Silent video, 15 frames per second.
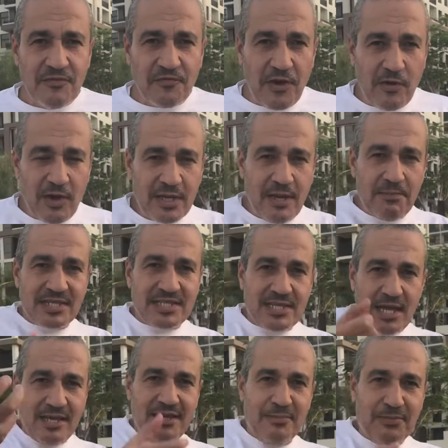فوأنا
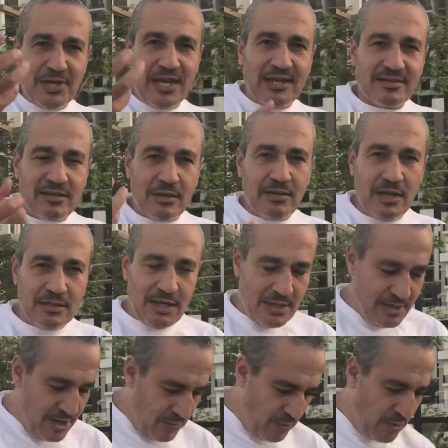بسيب للطيارة
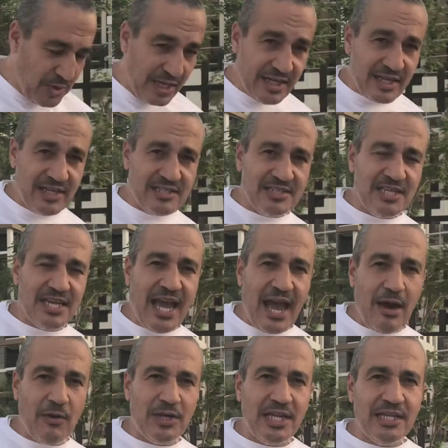ممكن الخيط يجي
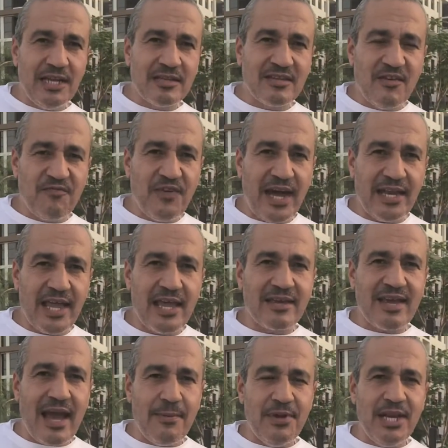حوالين يلتف عليا
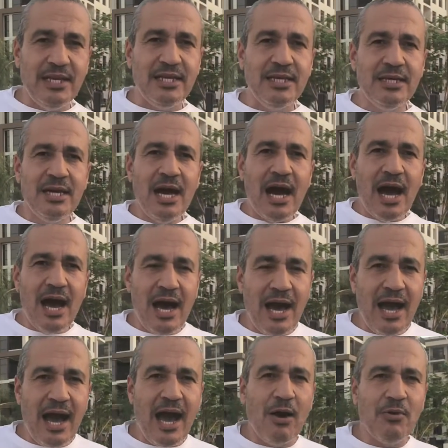يكعبلني
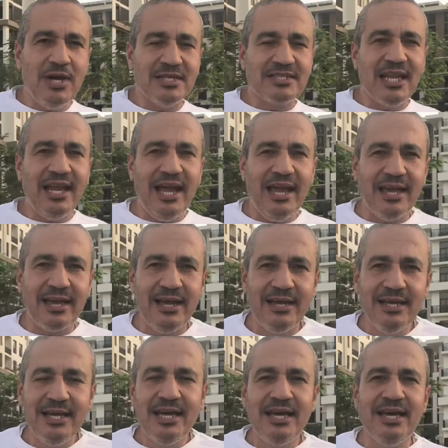أقع أو يحصل حاجة
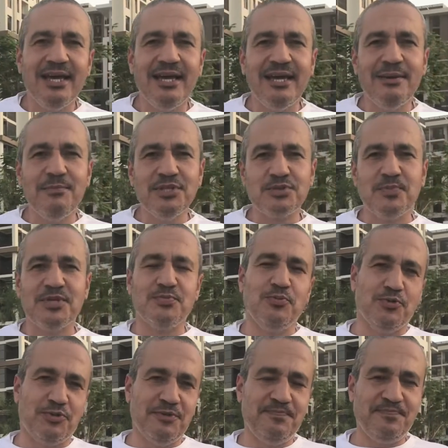آه، مش
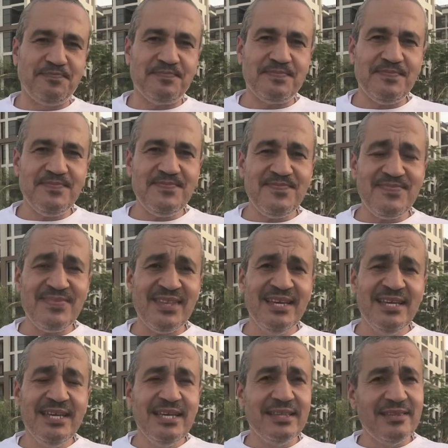مظبوطة
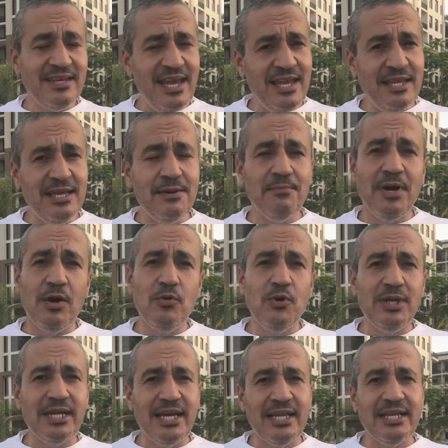تاني
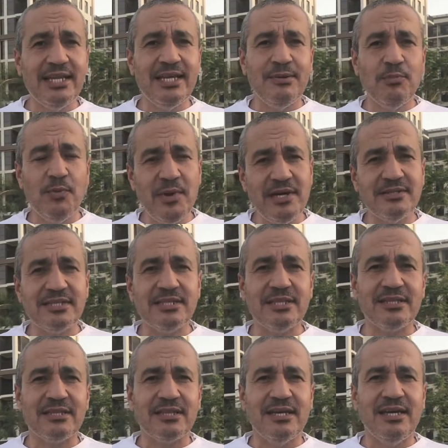بقول ان ممارسه
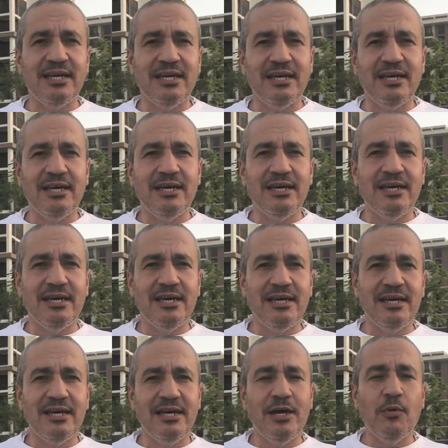آه،
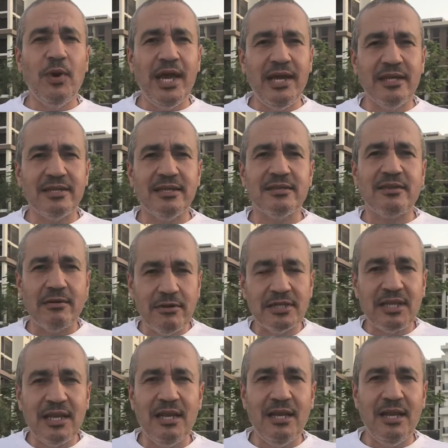آه، هوايه الطيارات
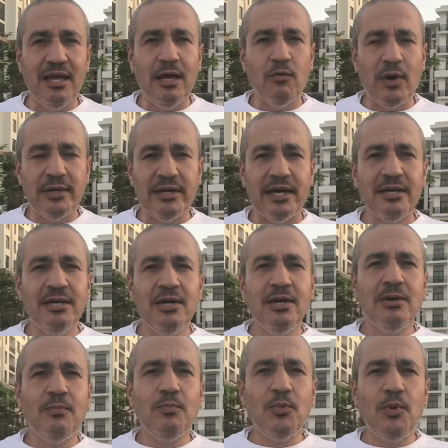الورق
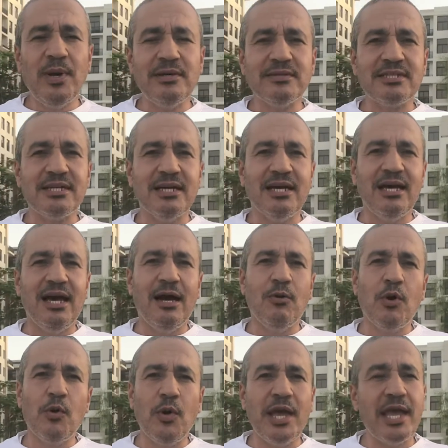ممارسه
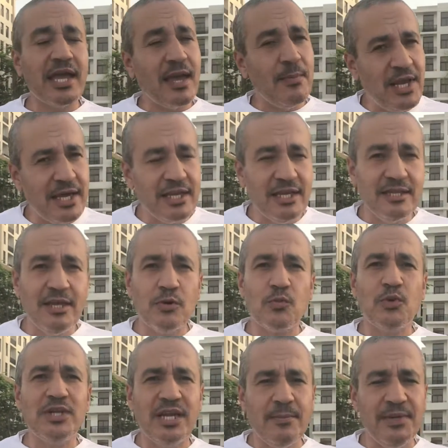او هوايه جميله جدا
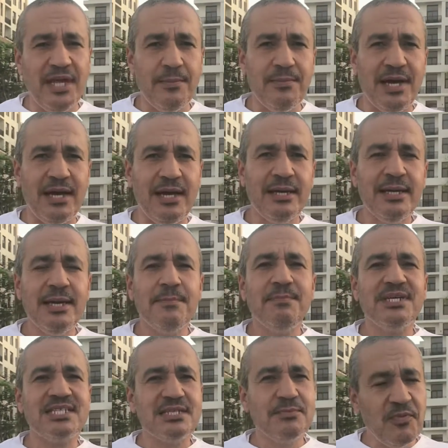كلنا بنحبها
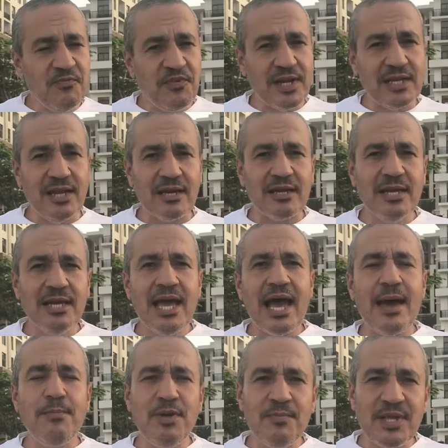بس من فضلك
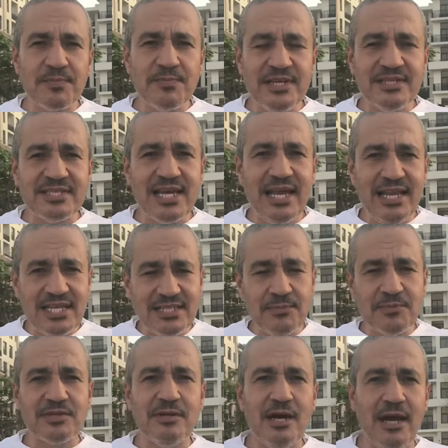قبل ما تمارسها لازم
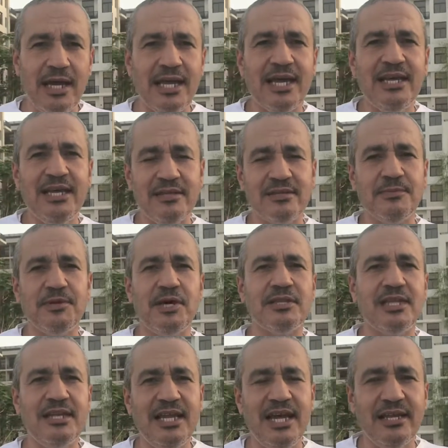تراعي
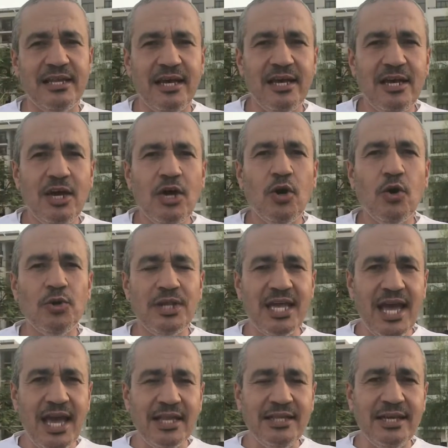الاعتبارات اللي احنا
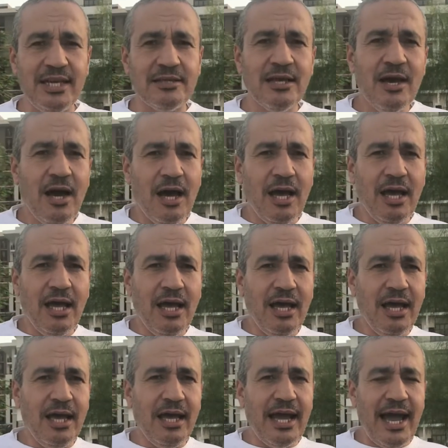قلناها ديت
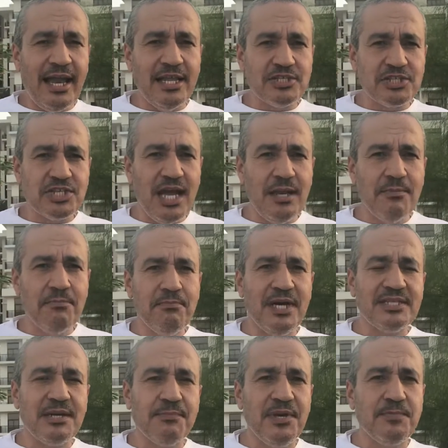آه علشان
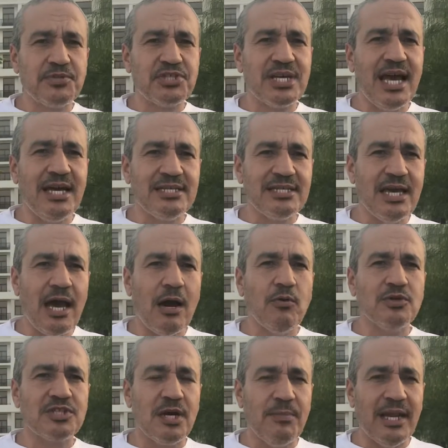ما سببش اذى
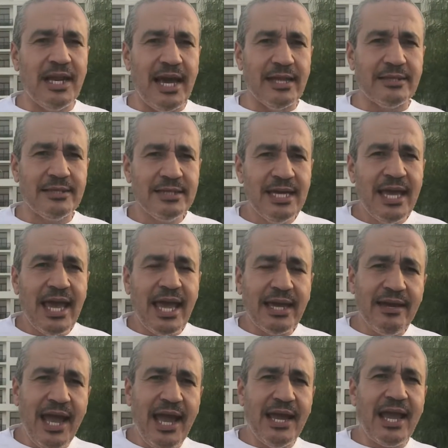او اصابه لحد
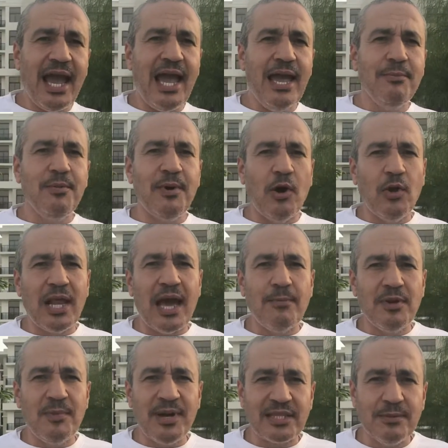اخر حاجه حابب اقولها
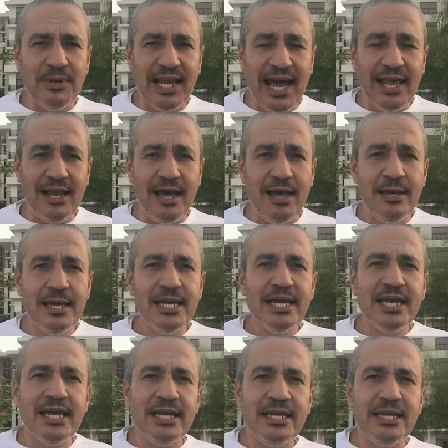قبل ما اختم الحلقه
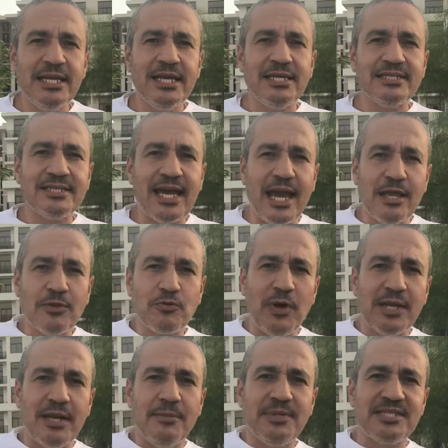ان ساعات
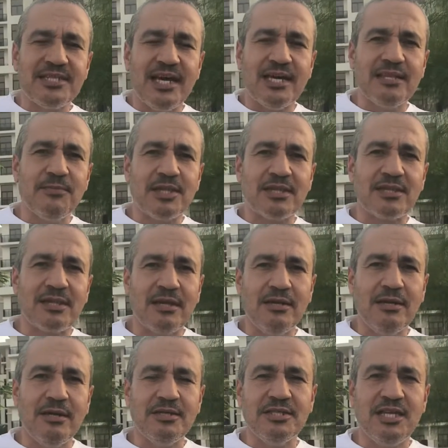وانا بستخدم
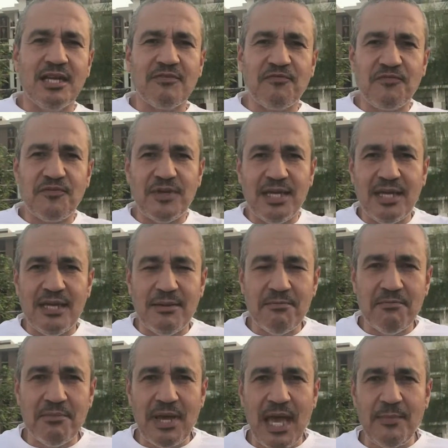الطياره ديت في
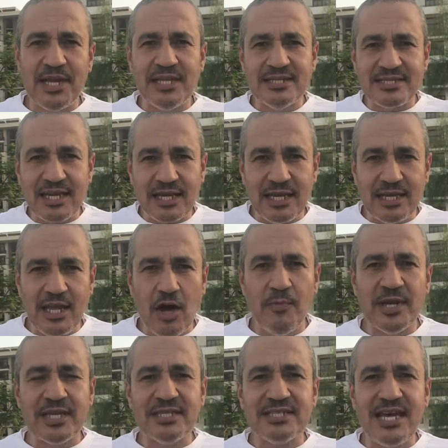اماكن سكنيه او
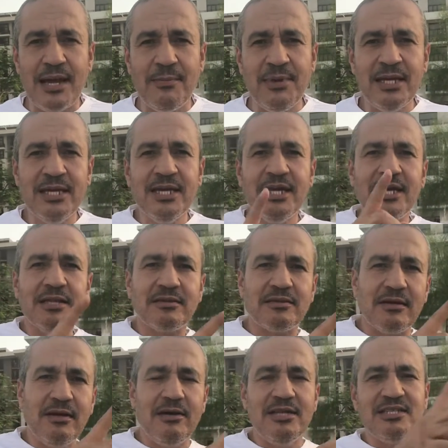اماكن زحمه
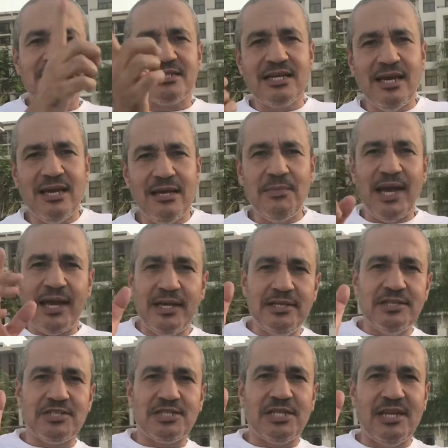الطياره لسه ما
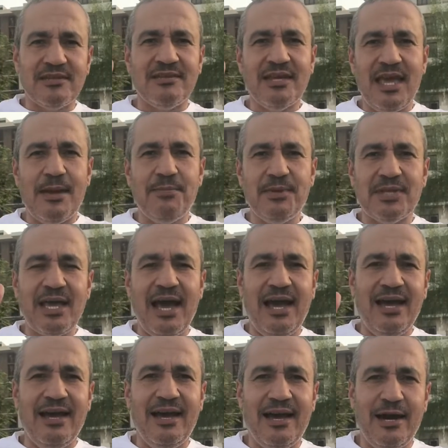اخدتش الاتجاه
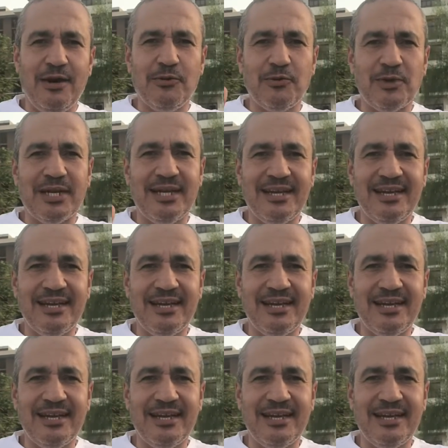بتاعها او